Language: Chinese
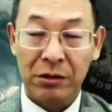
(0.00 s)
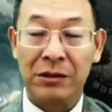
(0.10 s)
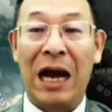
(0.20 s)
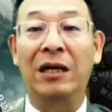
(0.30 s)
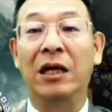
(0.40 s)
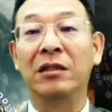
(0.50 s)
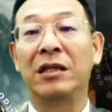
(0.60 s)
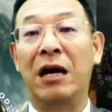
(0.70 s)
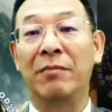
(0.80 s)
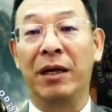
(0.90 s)
杀人
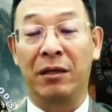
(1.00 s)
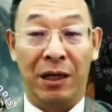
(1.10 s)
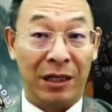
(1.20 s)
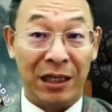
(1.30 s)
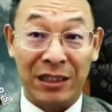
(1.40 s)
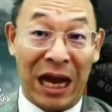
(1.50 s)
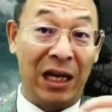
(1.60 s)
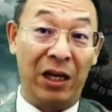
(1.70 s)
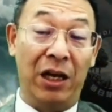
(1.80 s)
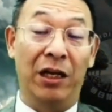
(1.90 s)
偿命，他杀
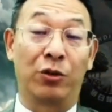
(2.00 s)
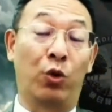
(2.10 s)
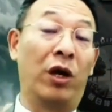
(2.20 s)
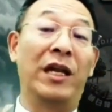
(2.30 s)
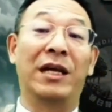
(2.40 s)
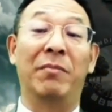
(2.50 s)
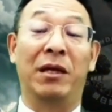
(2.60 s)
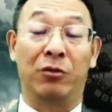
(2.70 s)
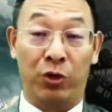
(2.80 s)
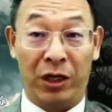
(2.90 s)
了人了夺人家
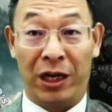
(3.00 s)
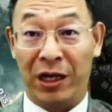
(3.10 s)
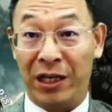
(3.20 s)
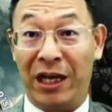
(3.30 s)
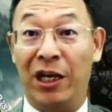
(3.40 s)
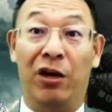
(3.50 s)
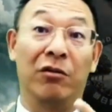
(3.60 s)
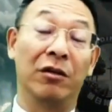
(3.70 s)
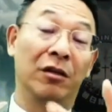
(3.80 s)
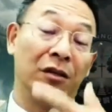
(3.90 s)
命，所以呢人家
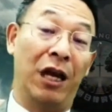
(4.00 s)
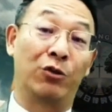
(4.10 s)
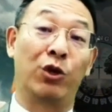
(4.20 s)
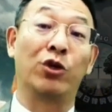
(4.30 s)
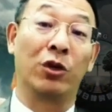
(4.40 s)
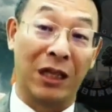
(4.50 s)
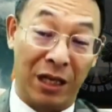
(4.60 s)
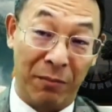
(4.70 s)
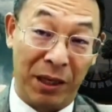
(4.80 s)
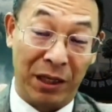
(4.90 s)
要啊追索他
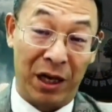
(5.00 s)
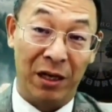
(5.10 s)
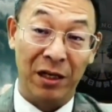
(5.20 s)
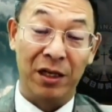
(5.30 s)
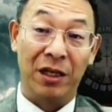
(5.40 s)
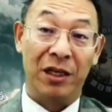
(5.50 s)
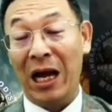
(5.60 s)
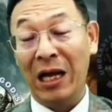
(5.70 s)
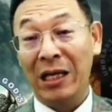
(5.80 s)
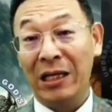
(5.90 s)
的命呢，
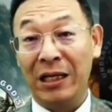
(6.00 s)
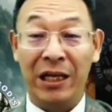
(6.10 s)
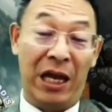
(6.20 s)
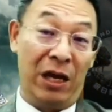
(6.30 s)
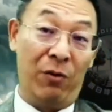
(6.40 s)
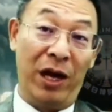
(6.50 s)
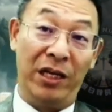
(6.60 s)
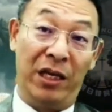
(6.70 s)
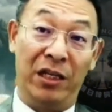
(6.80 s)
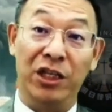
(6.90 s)
以眼还
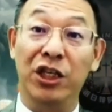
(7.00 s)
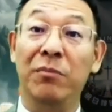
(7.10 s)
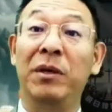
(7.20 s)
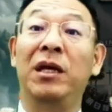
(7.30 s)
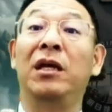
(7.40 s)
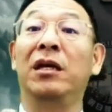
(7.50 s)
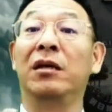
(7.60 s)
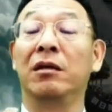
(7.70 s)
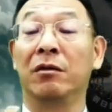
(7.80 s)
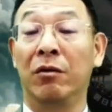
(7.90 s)
眼的，以
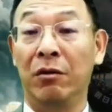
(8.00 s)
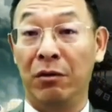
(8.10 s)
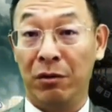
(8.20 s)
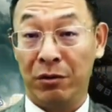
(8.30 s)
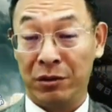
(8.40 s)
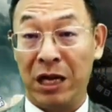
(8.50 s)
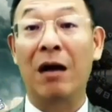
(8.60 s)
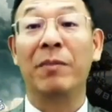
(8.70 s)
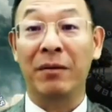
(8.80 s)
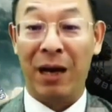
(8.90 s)
命
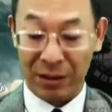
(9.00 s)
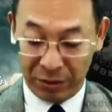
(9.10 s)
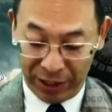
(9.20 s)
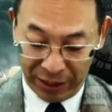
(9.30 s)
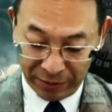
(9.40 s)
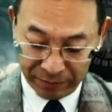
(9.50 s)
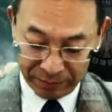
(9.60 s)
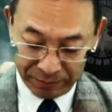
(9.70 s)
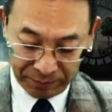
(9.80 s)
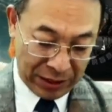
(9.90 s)
偿命嘛，对不对？
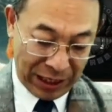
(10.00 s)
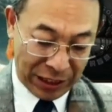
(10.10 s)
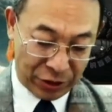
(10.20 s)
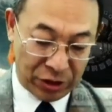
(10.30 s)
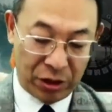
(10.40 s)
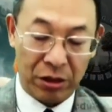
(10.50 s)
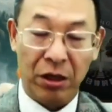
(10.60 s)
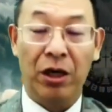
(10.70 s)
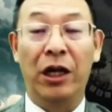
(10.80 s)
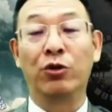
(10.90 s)
再来就是
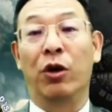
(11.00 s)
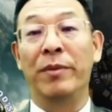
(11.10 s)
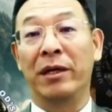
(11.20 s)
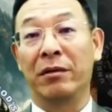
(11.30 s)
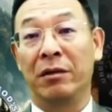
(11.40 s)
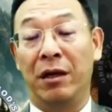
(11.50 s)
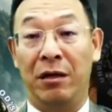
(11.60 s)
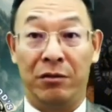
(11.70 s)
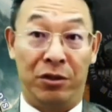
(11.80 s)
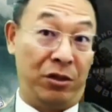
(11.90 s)
恶人夺命
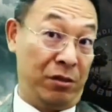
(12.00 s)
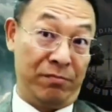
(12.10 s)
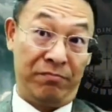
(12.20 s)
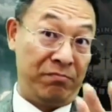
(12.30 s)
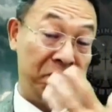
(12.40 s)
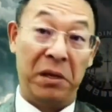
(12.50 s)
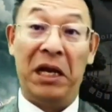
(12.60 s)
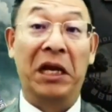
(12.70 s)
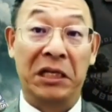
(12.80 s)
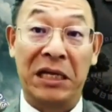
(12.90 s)
啊，这是被
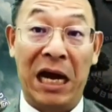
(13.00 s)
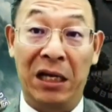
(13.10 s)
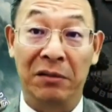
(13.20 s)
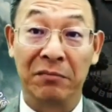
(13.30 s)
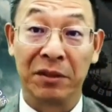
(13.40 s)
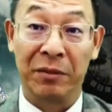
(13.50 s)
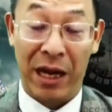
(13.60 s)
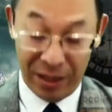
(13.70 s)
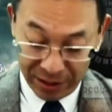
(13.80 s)
人给杀了，对不对？